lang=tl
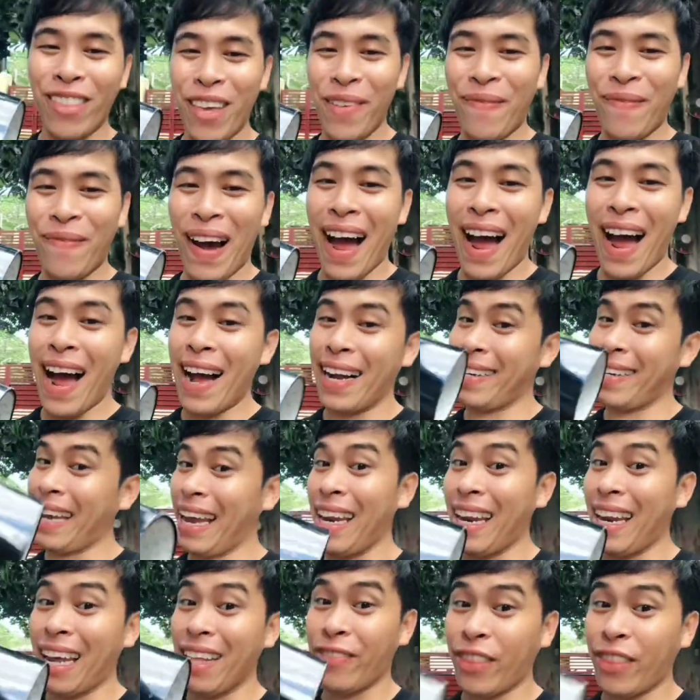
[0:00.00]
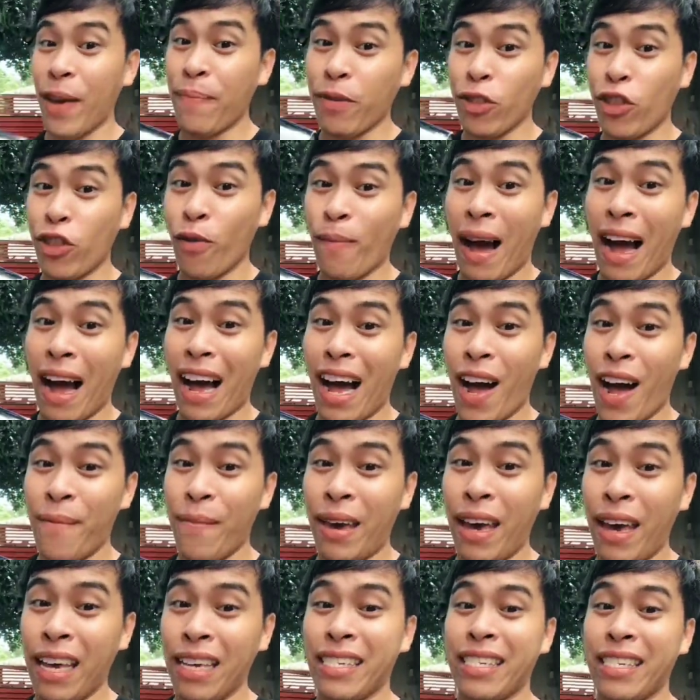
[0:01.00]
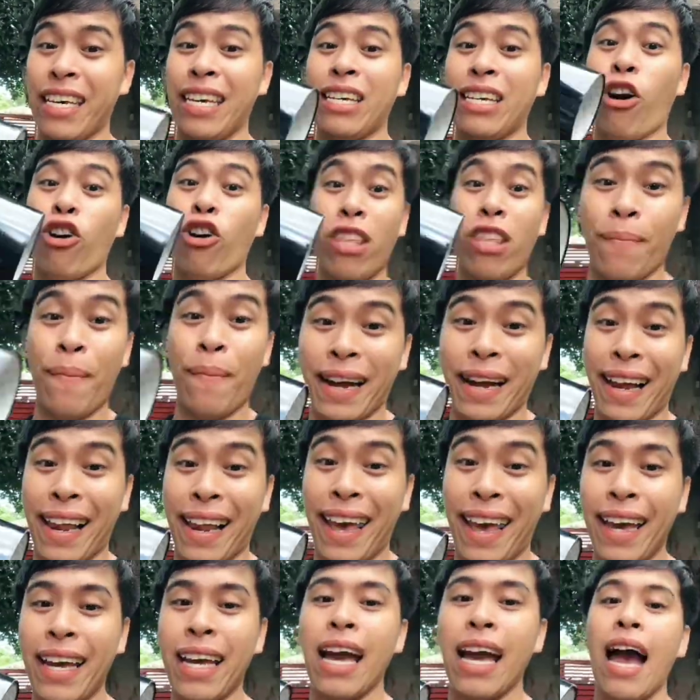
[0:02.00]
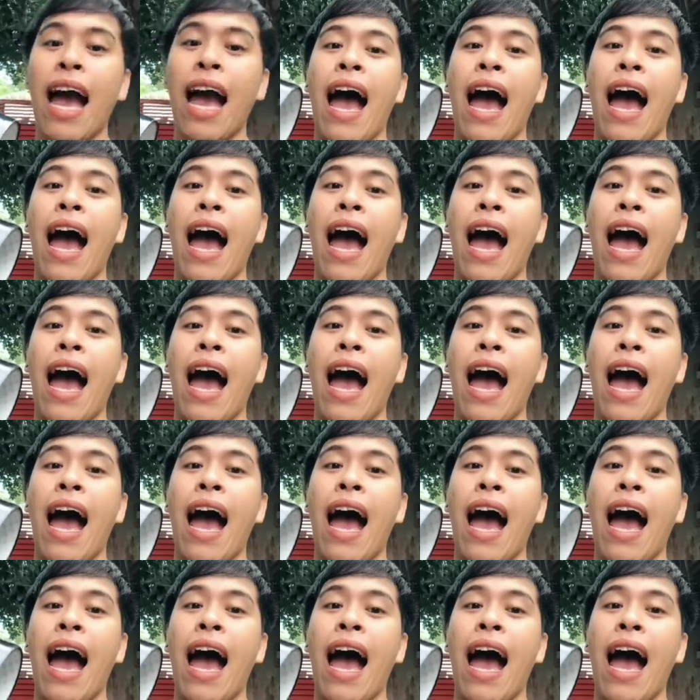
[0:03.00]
oh, di ba? Ang galing ng tape na to, mga amazing O, di ba? Ang galing?